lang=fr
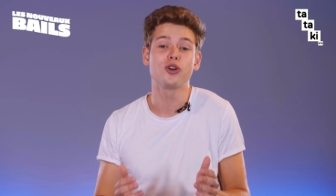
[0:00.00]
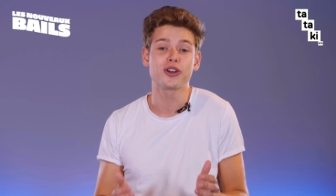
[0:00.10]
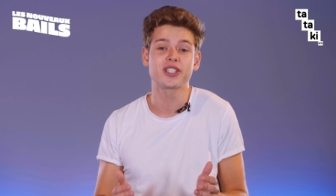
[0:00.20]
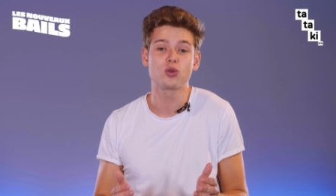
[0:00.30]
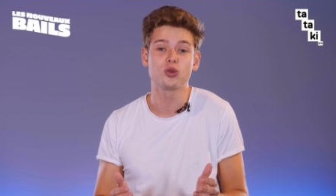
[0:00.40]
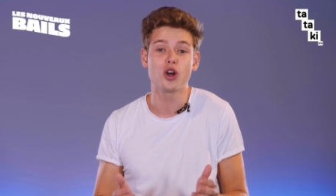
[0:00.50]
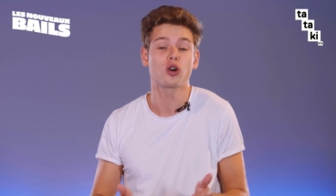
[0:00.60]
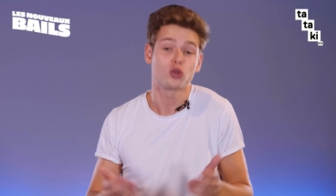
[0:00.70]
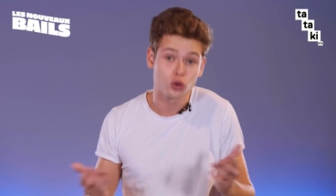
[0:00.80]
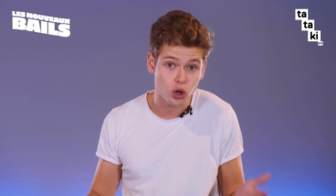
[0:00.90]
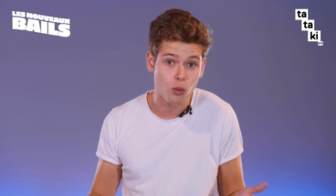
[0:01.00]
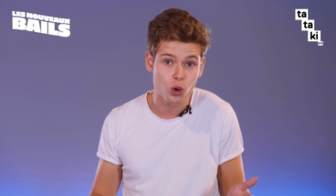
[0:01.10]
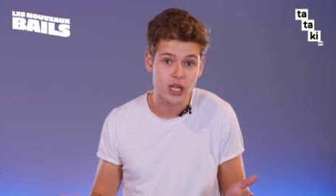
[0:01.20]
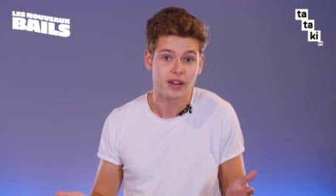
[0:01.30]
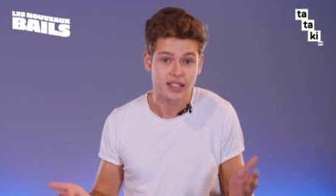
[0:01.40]
de leurs écouteurs quand tu
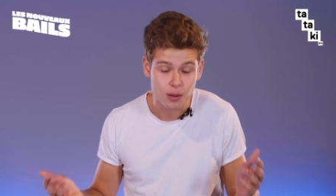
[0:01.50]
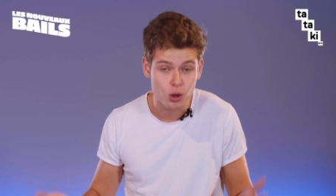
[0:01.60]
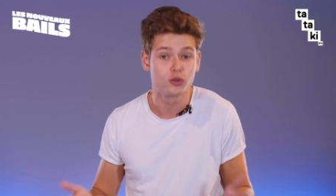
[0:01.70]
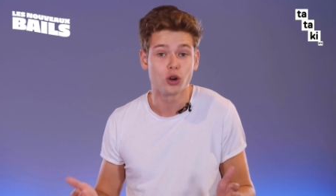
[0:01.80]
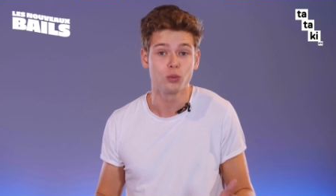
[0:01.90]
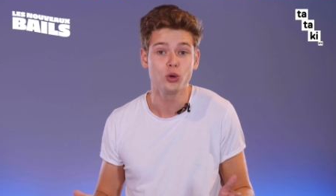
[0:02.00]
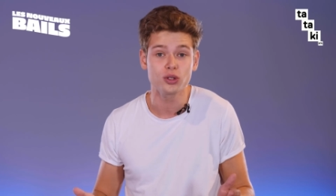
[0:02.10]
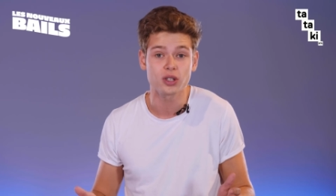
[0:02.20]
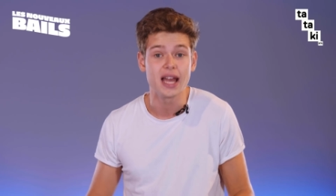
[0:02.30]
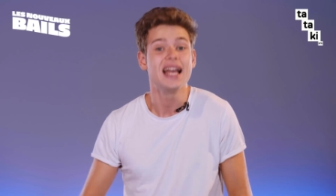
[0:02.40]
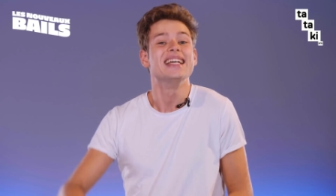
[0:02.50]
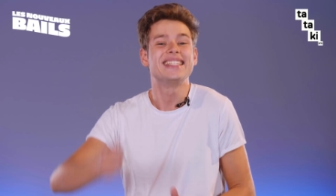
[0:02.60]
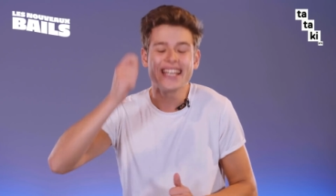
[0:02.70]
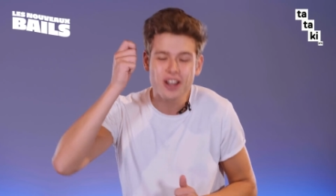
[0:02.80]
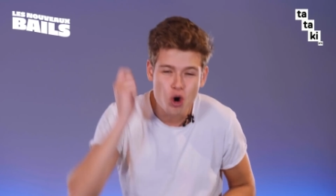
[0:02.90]
t'embrouilles avec ta meuf dans le bus.
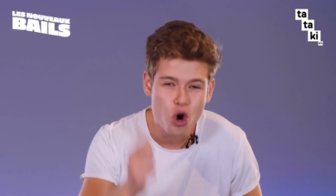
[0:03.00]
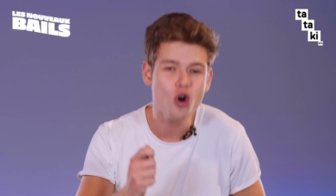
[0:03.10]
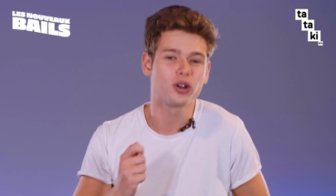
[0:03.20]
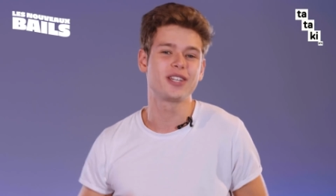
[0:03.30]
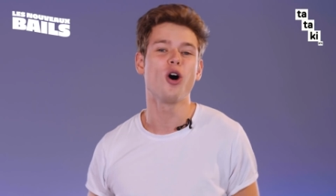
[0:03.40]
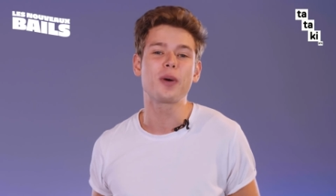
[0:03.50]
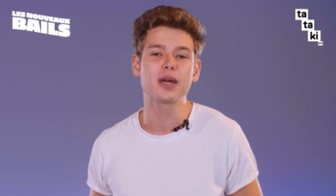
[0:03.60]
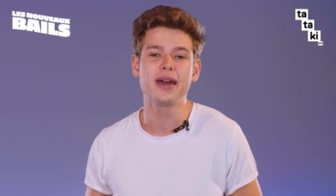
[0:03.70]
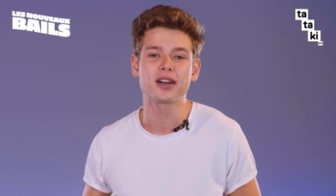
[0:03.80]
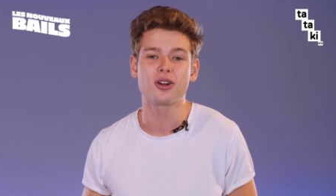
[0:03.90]
C'est eux qui en primaire